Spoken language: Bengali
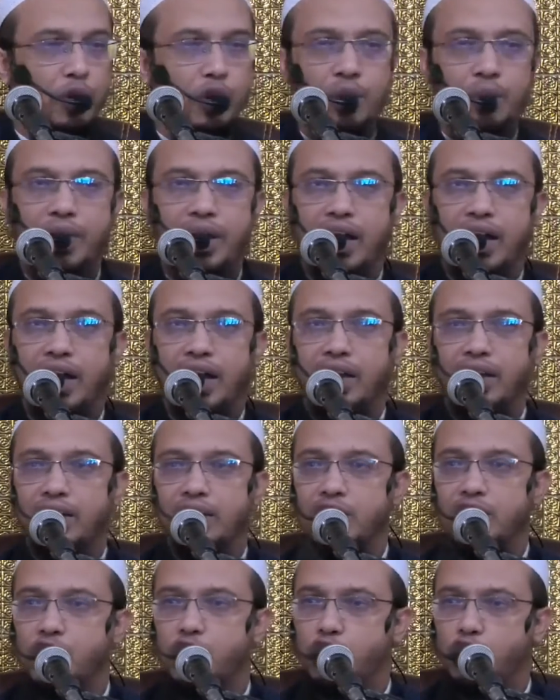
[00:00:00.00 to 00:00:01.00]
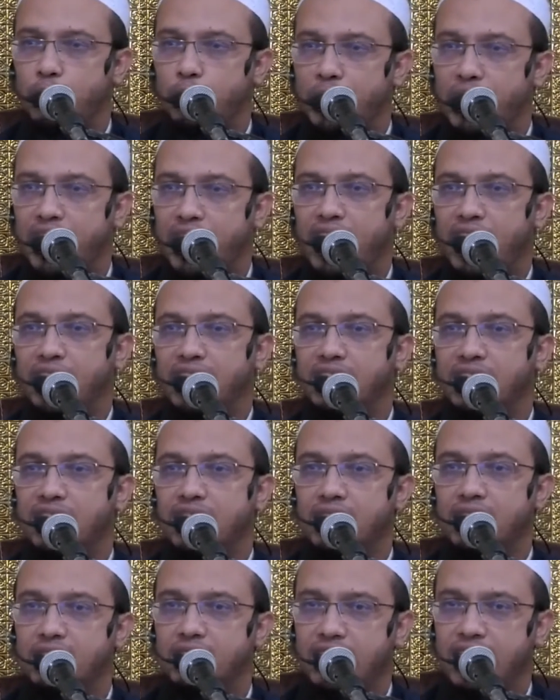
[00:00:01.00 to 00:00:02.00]
পরিবার সমাজ
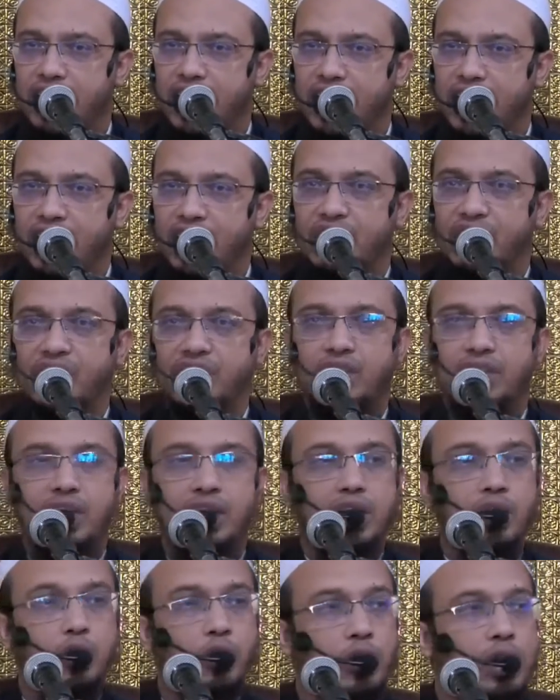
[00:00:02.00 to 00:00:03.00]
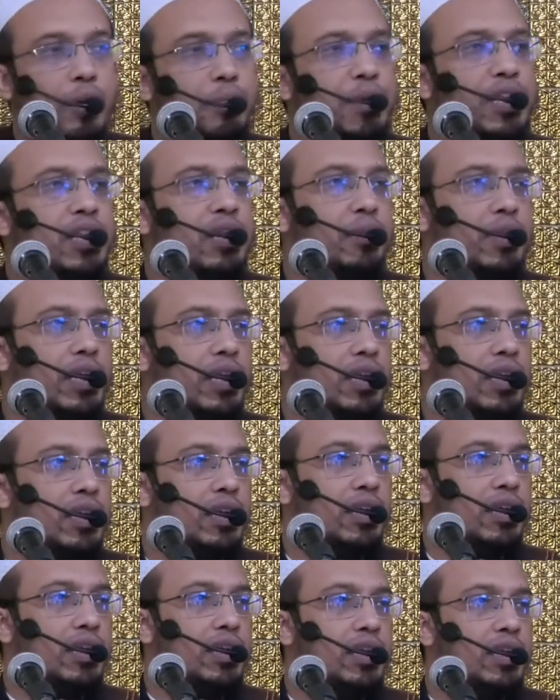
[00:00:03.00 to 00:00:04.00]
দেশ গোটা পৃথিবী
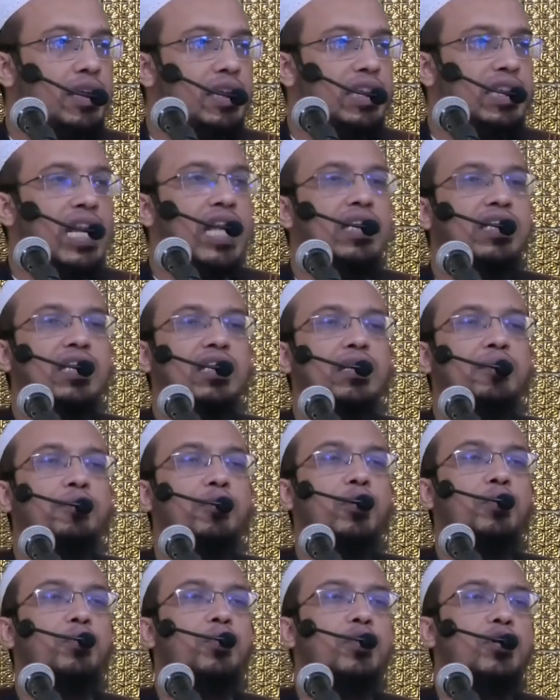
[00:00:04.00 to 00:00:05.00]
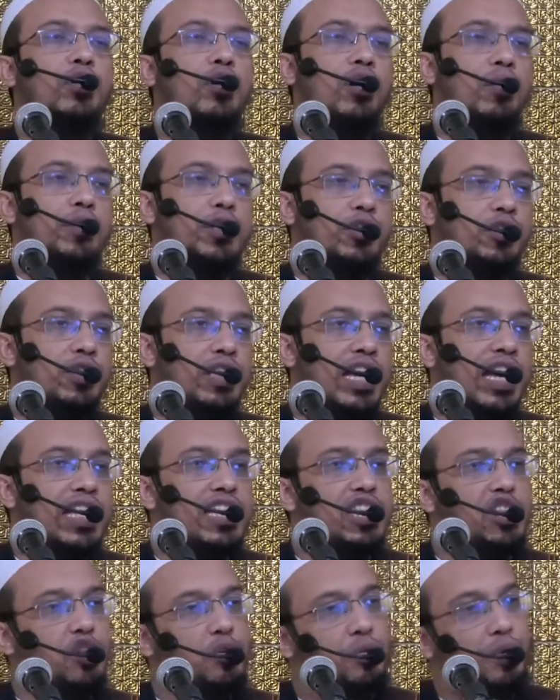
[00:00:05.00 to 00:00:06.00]
শান্তিতে পরিপূর্ণ হবে যদি
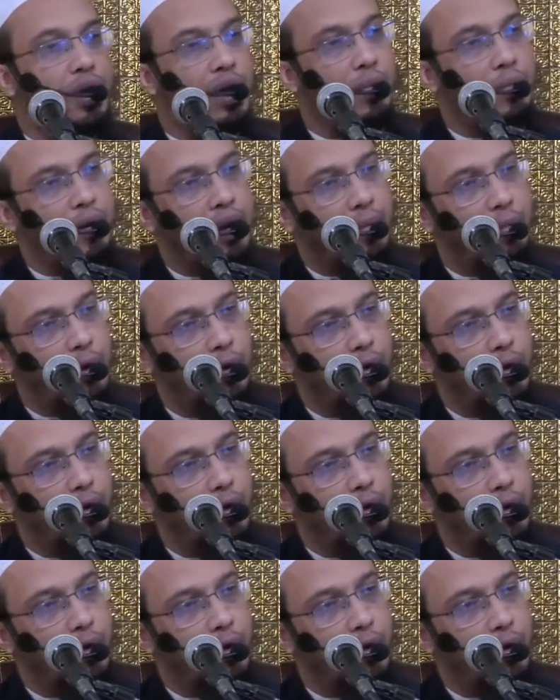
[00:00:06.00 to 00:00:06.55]
হাদিসের উপর আমরা